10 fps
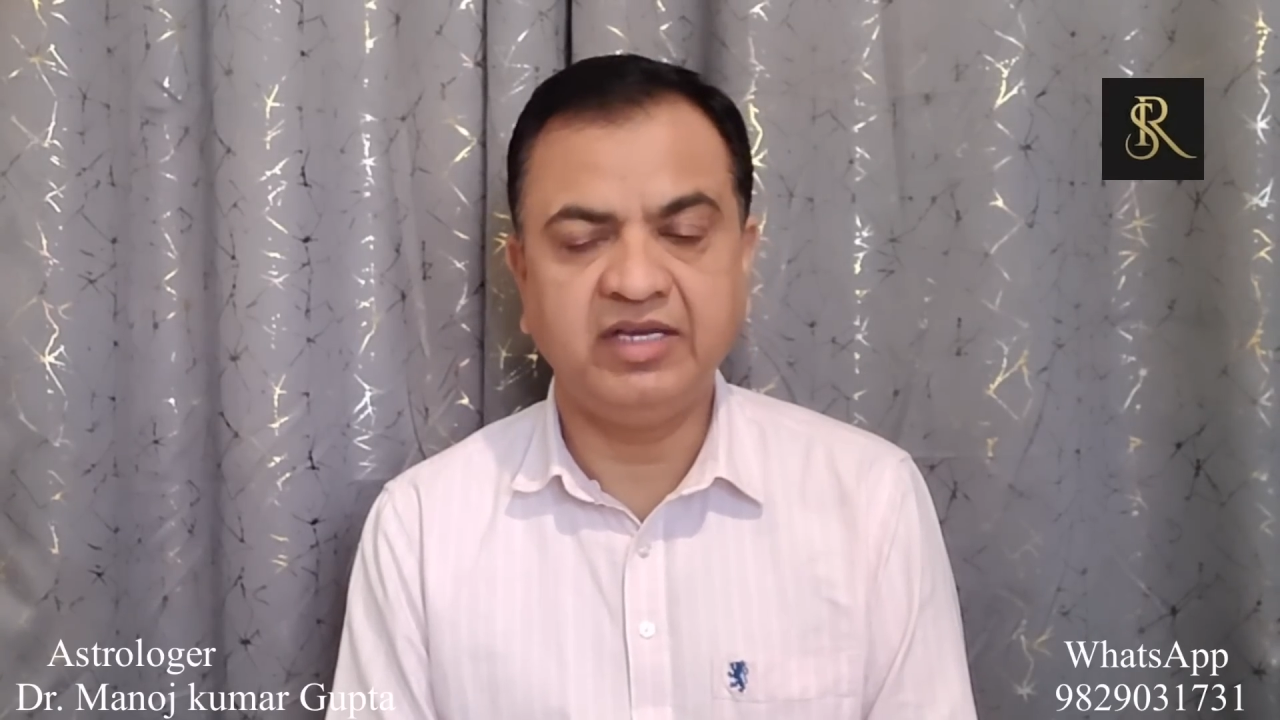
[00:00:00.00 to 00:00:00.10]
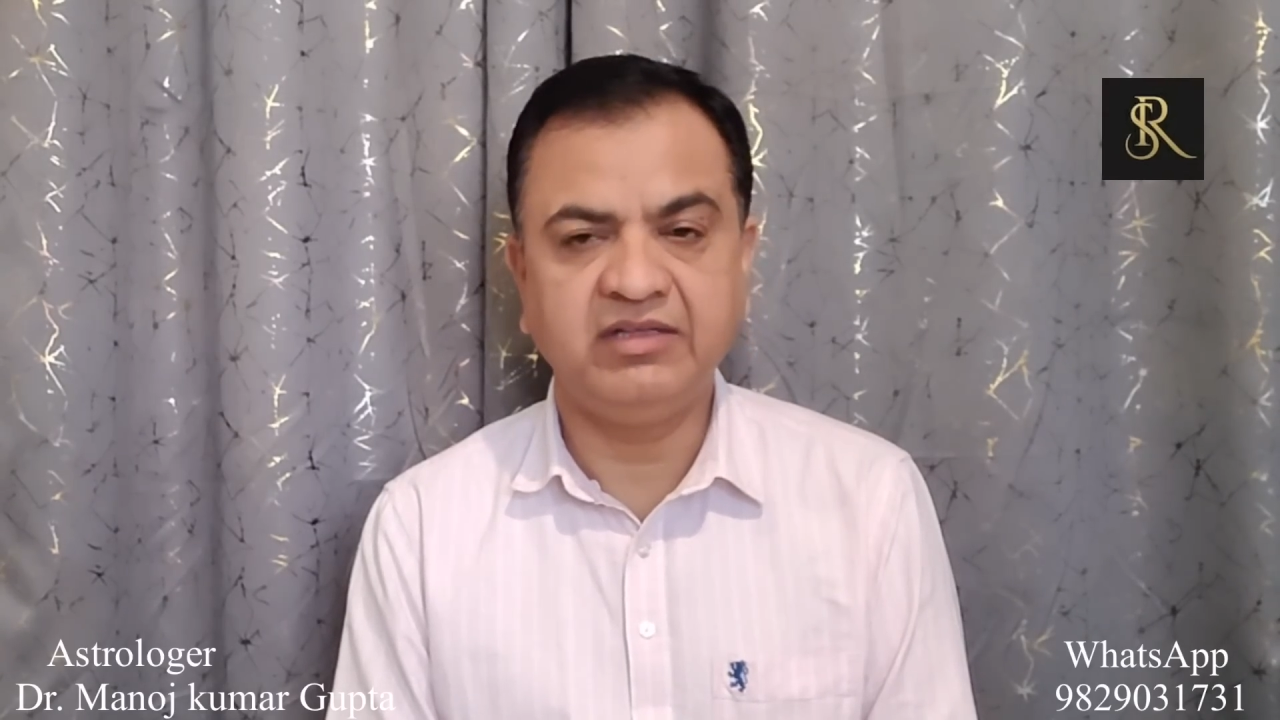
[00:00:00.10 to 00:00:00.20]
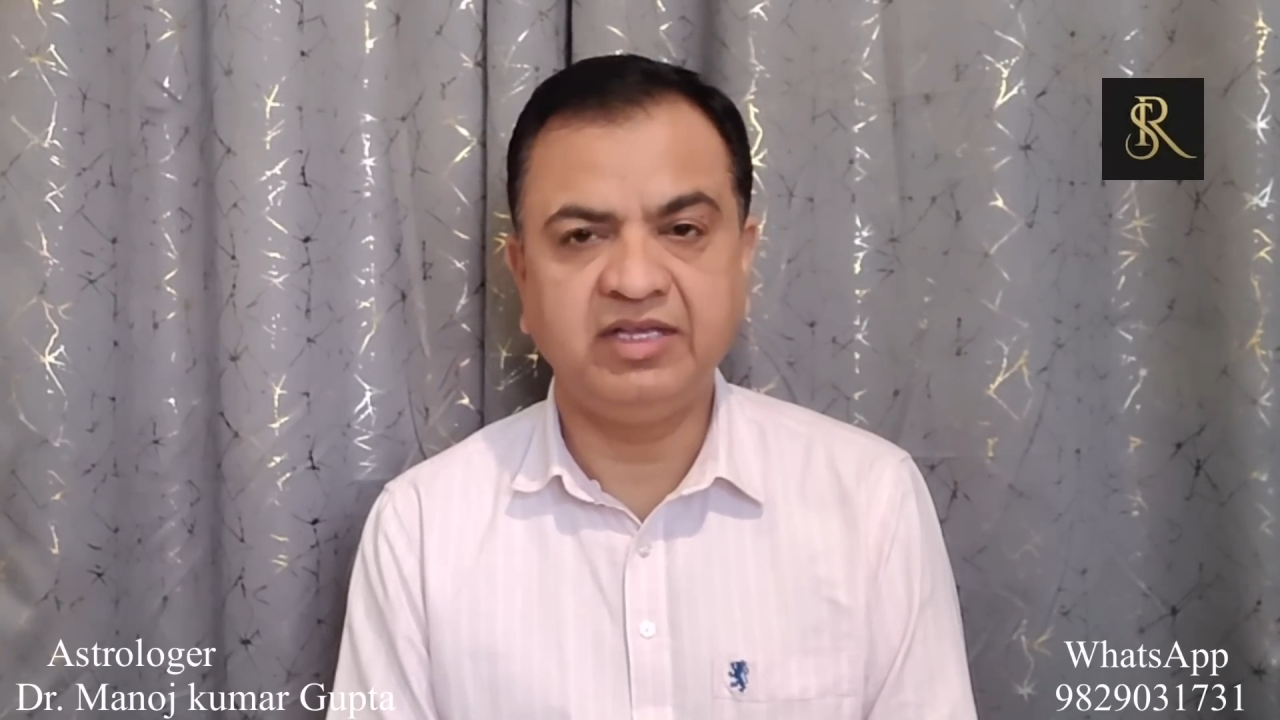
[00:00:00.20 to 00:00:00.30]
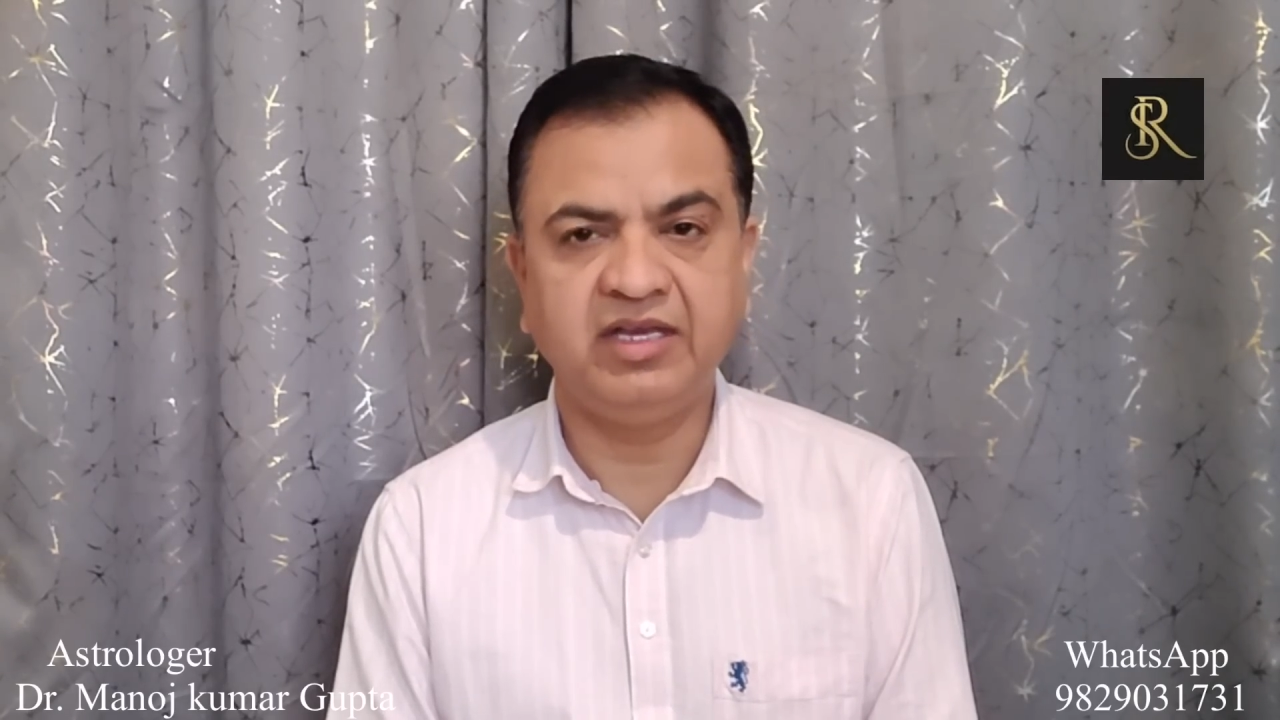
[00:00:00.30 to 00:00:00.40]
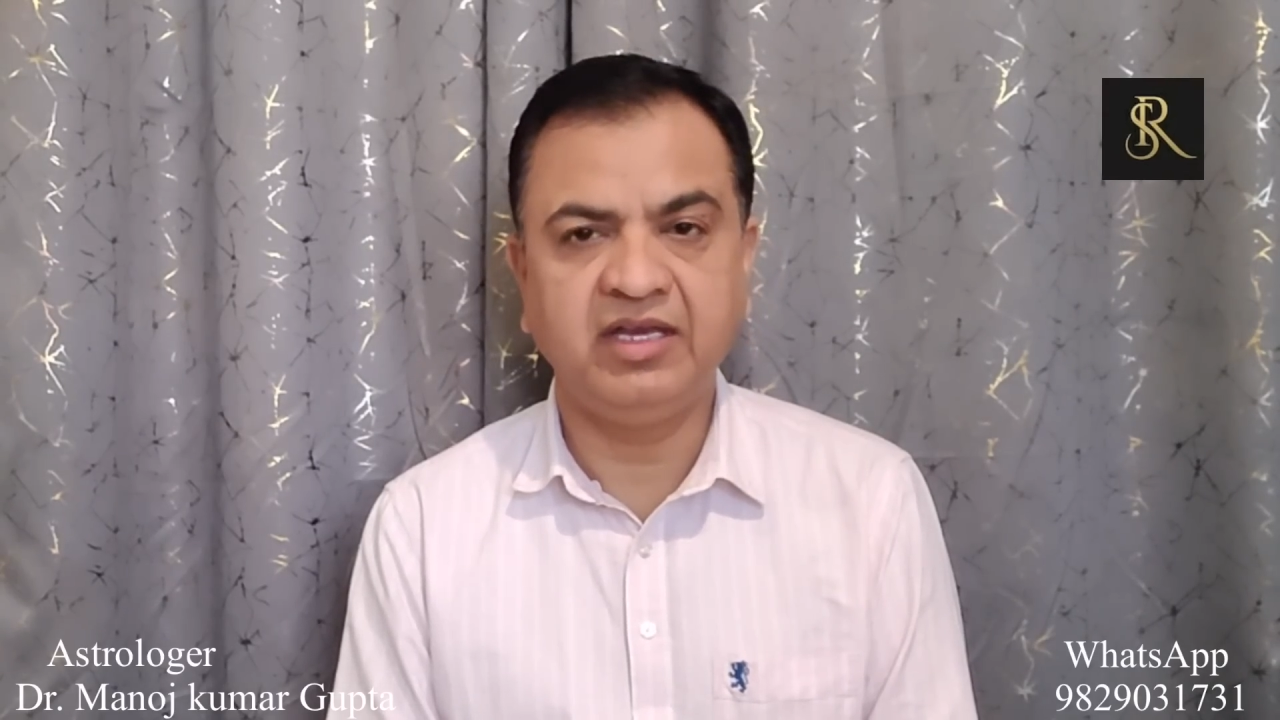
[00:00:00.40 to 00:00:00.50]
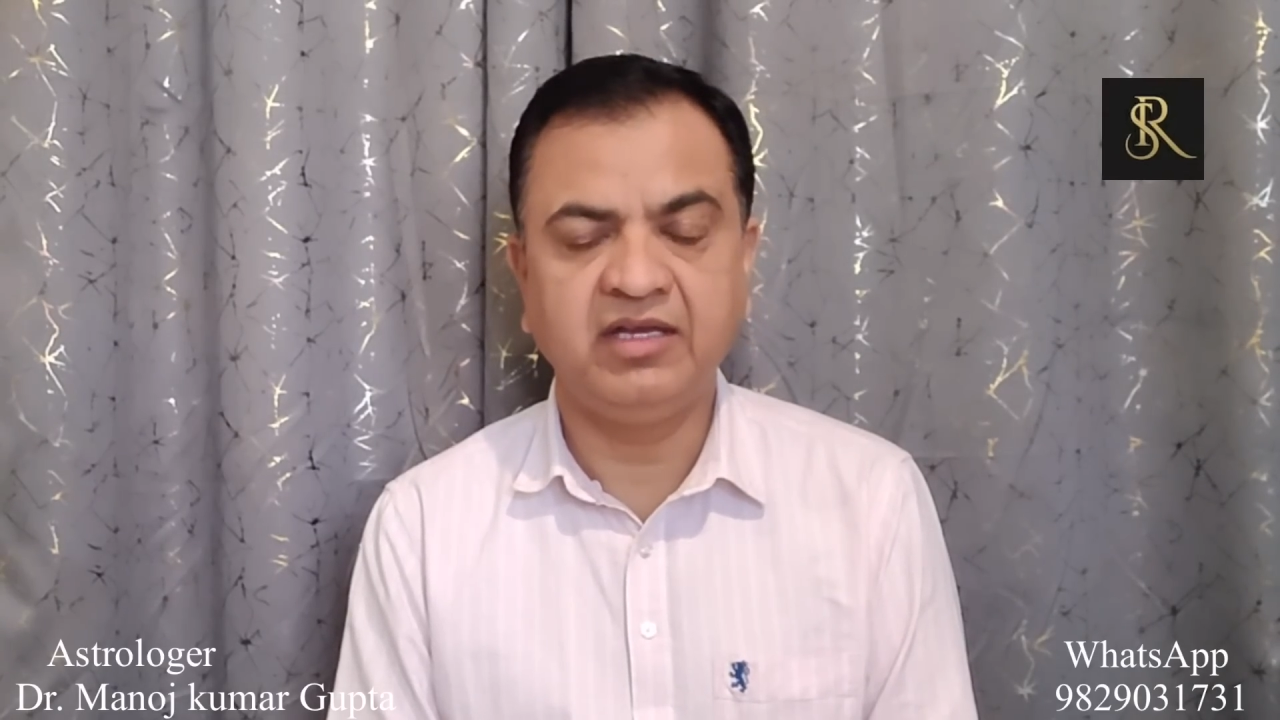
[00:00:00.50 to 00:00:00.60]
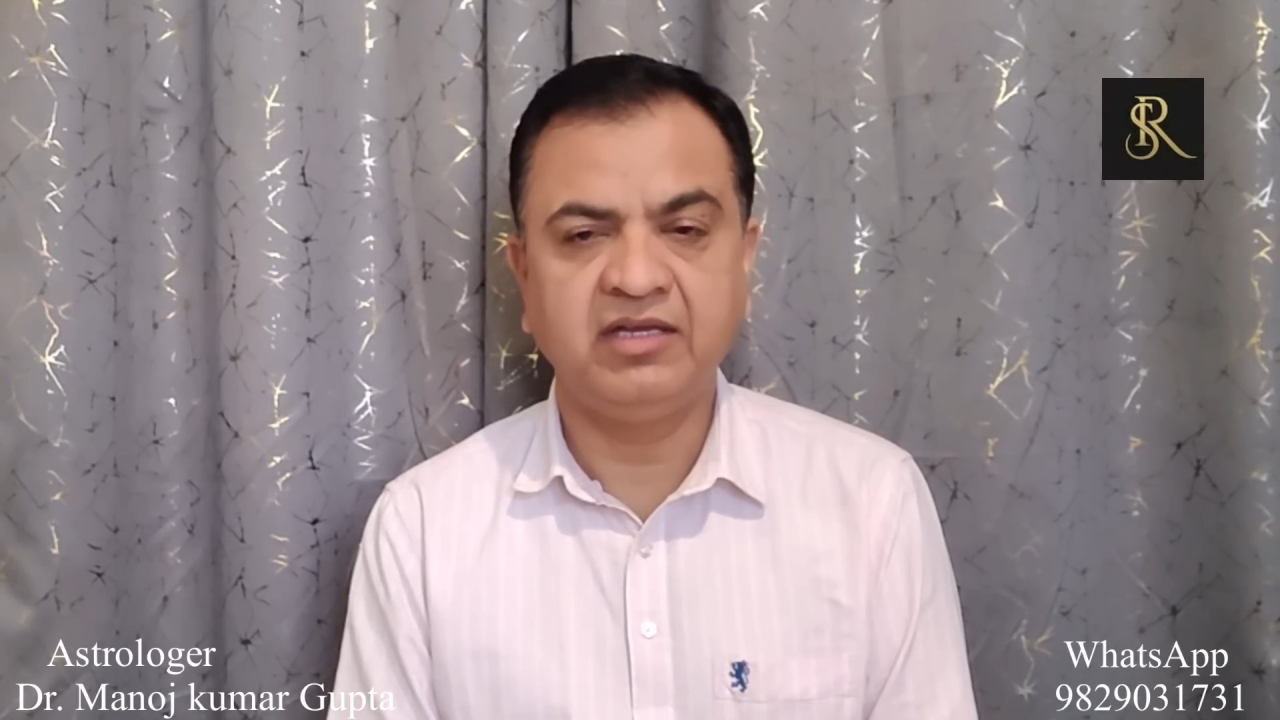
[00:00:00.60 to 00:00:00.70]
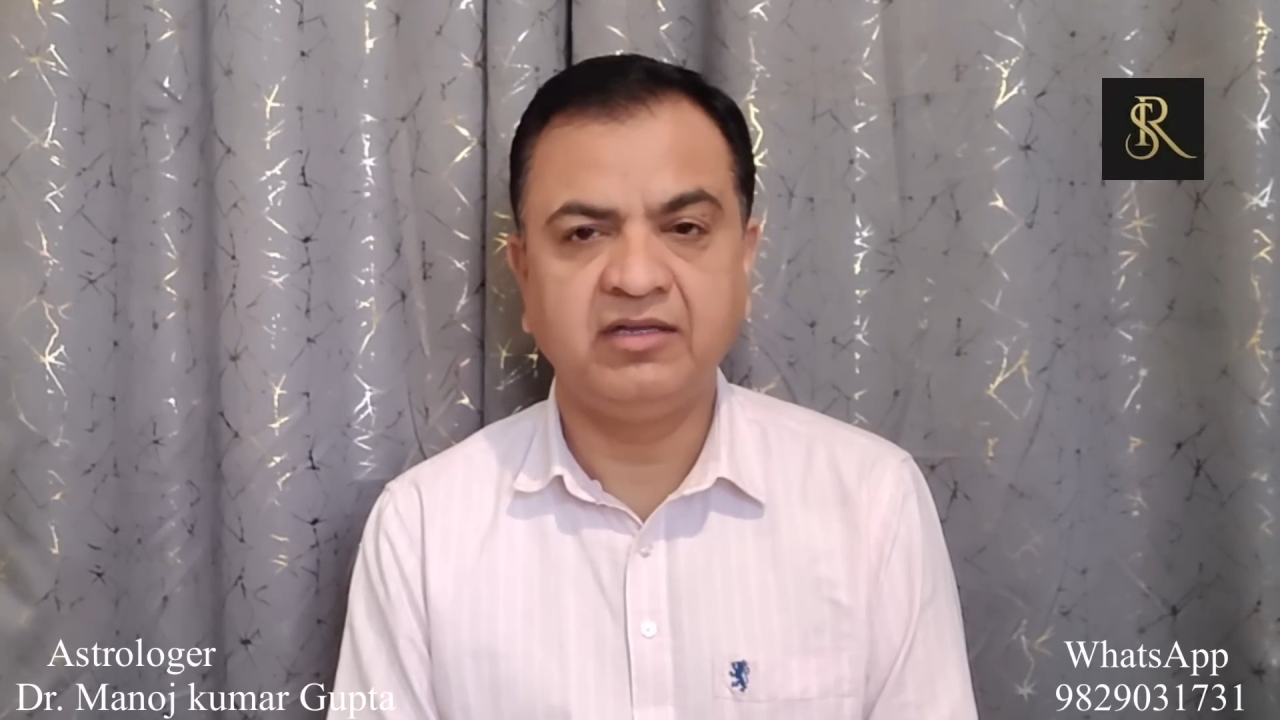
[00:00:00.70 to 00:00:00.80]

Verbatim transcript: देखते हैं